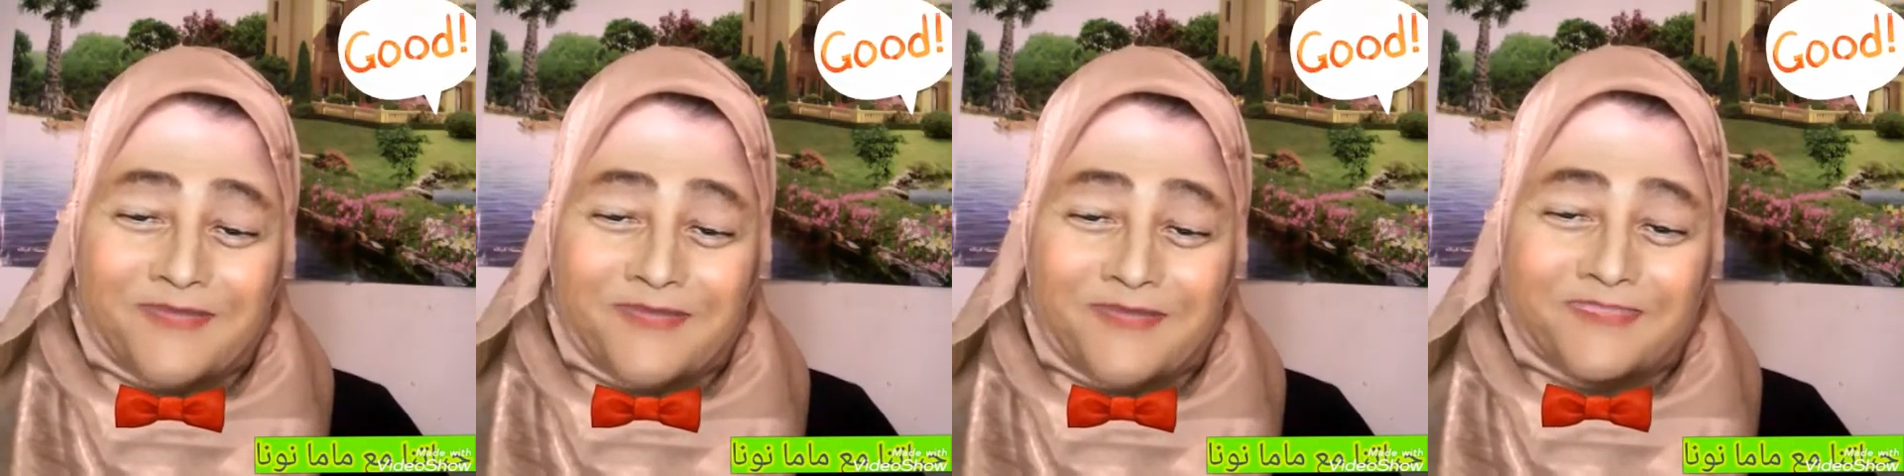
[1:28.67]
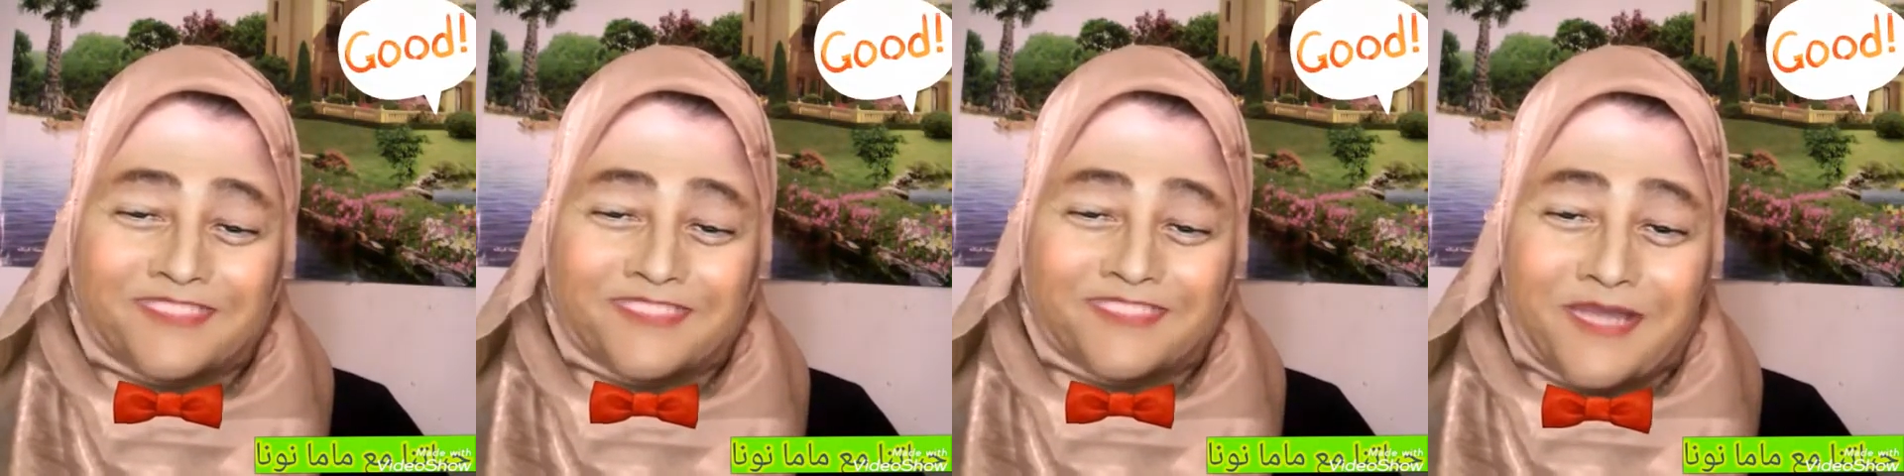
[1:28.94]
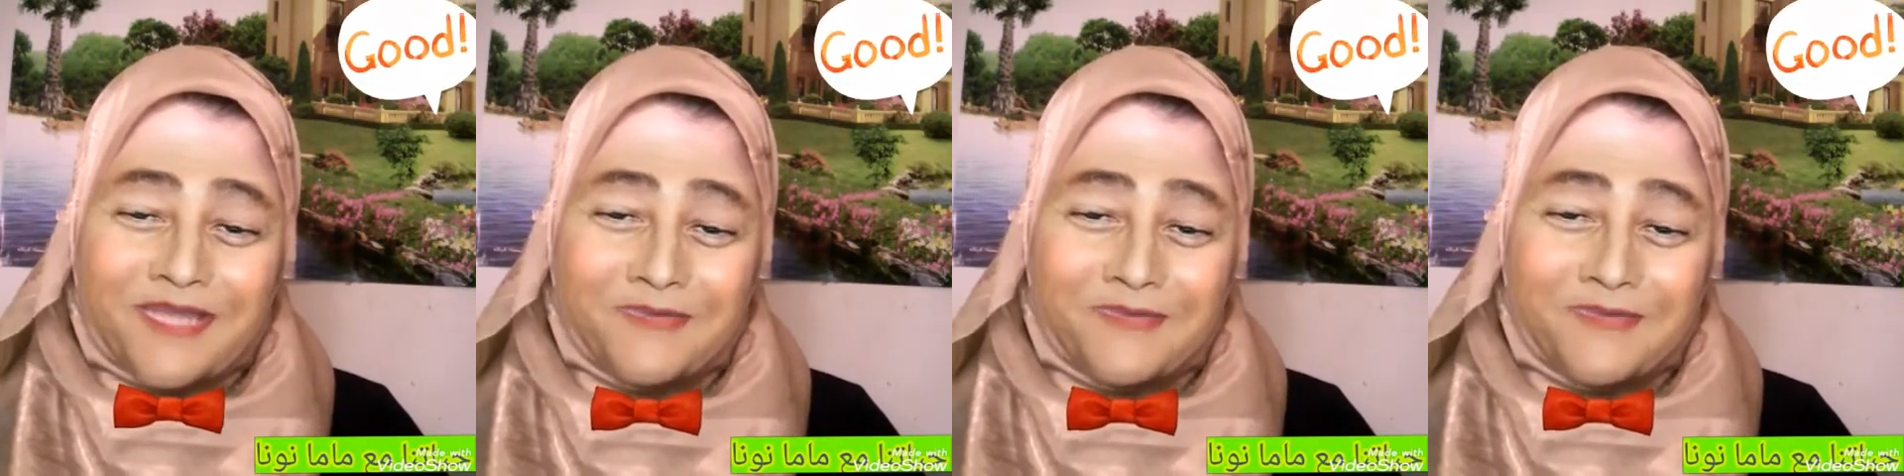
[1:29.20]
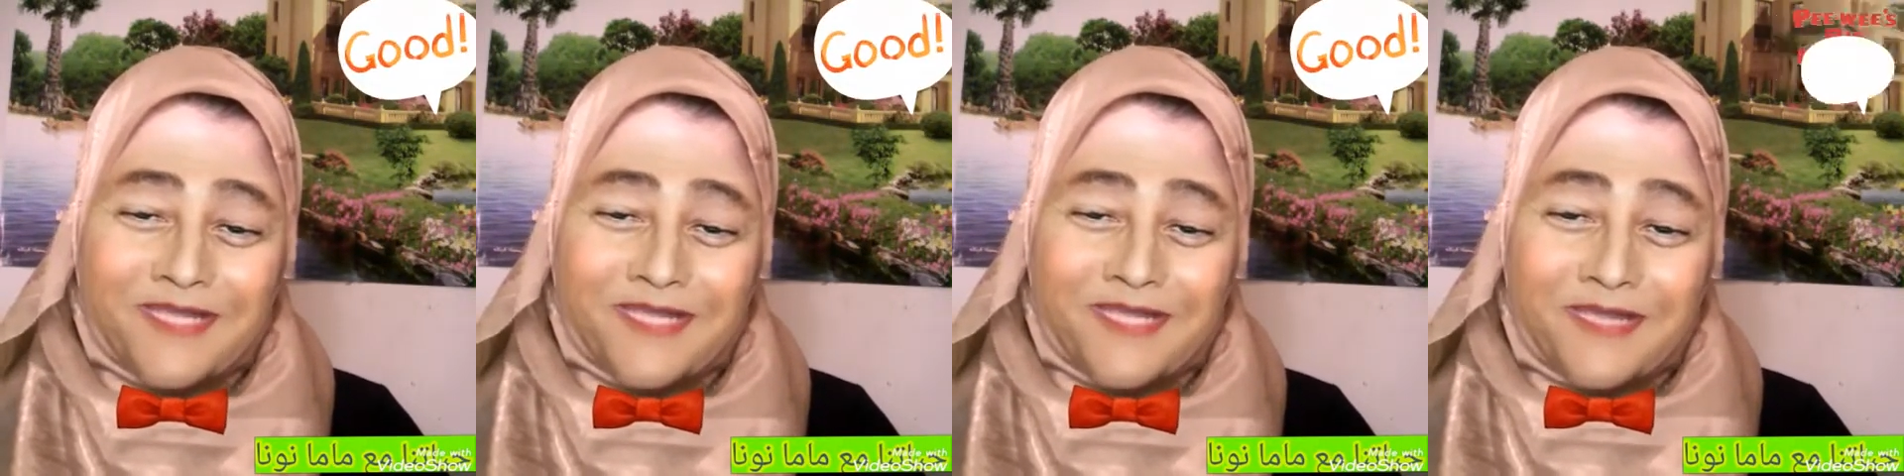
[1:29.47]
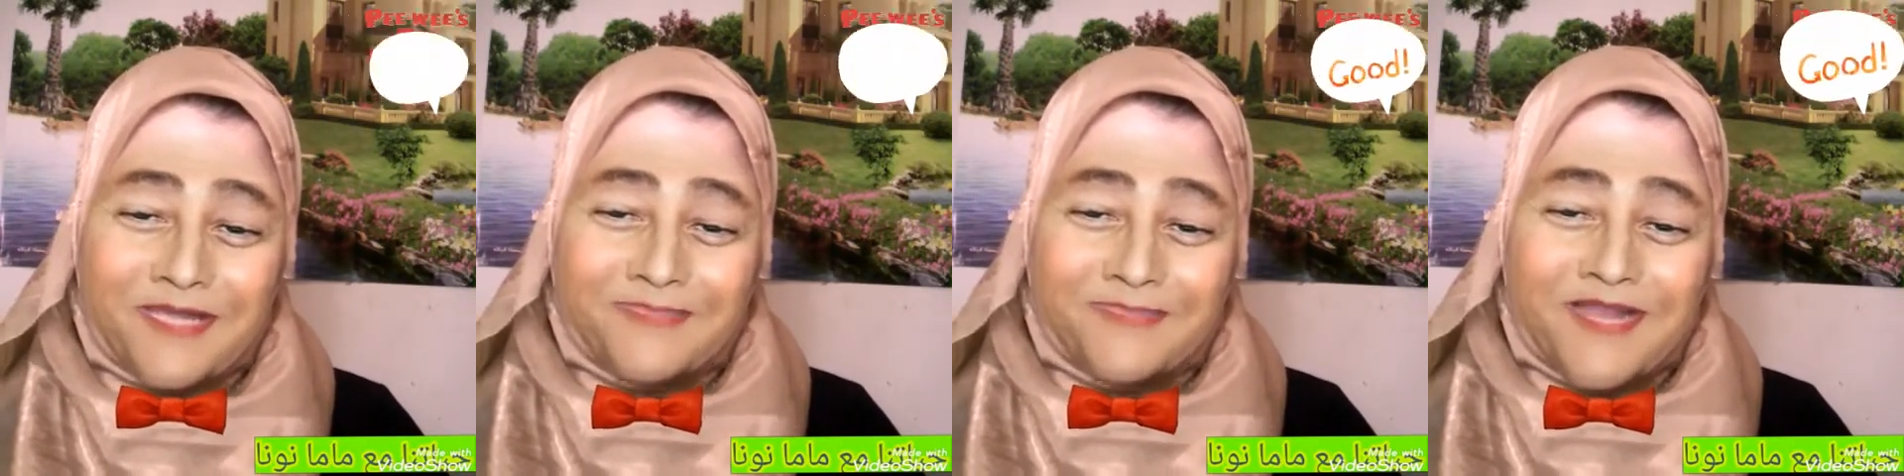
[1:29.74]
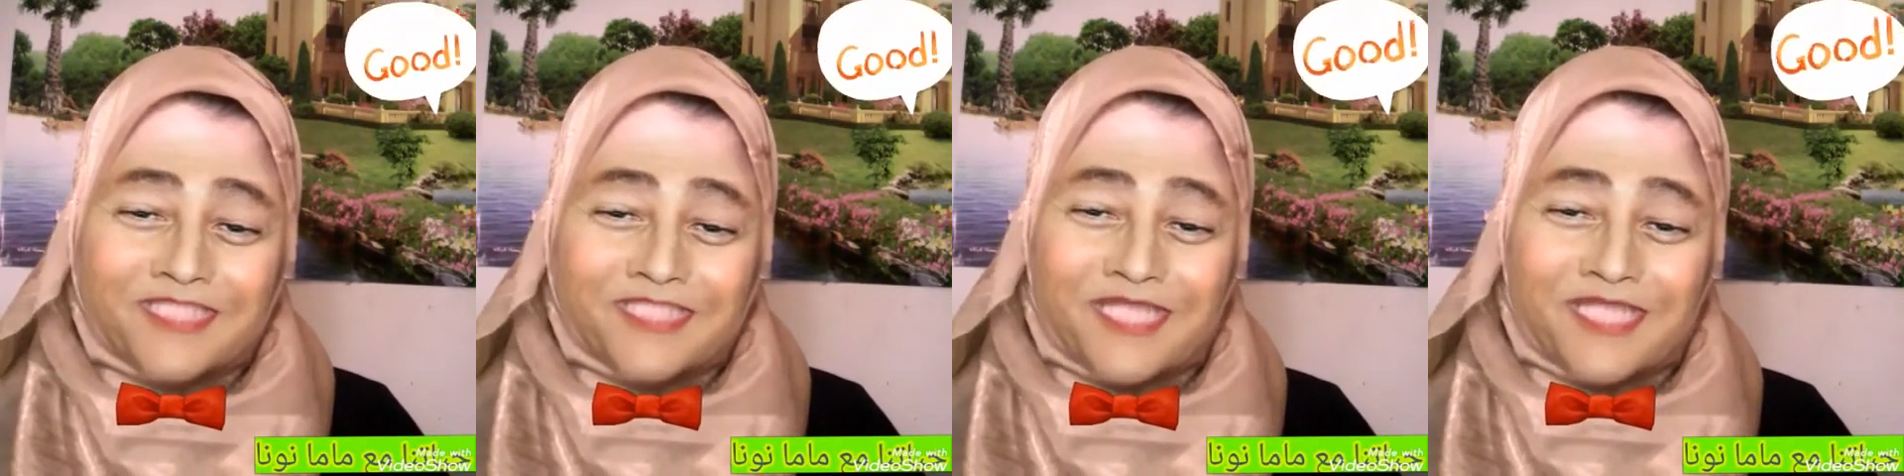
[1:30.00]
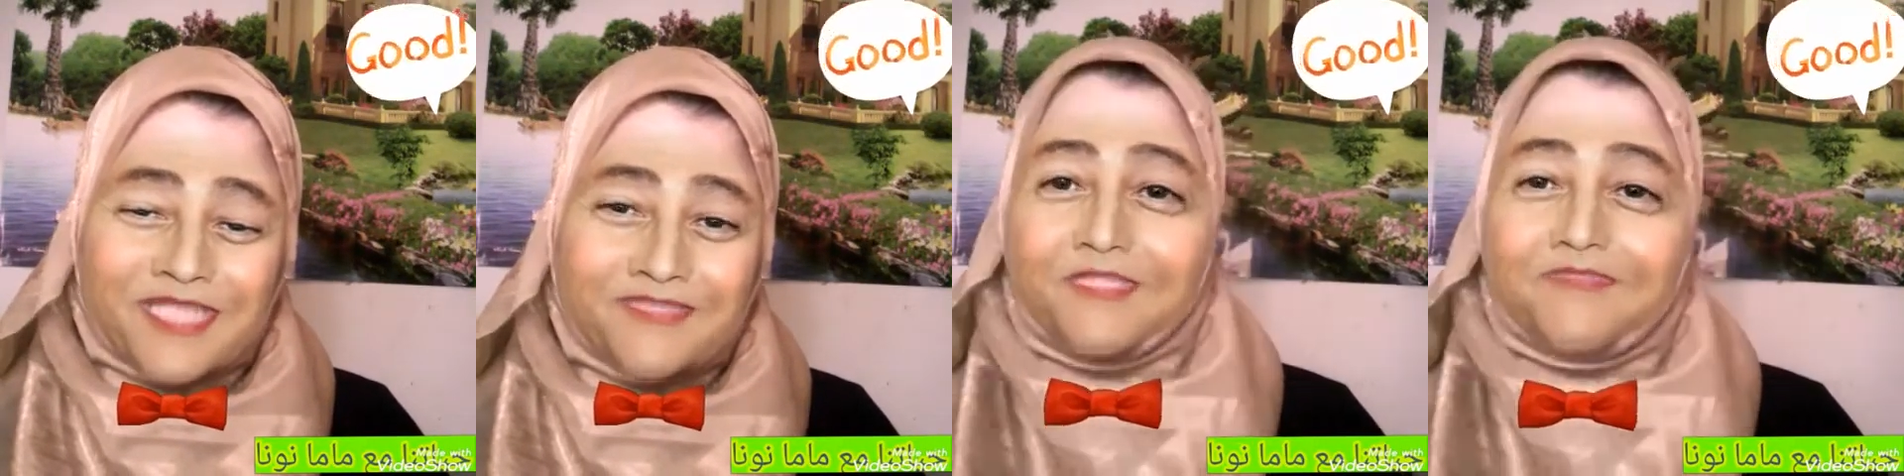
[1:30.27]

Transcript: بس حواليه ملقاش حد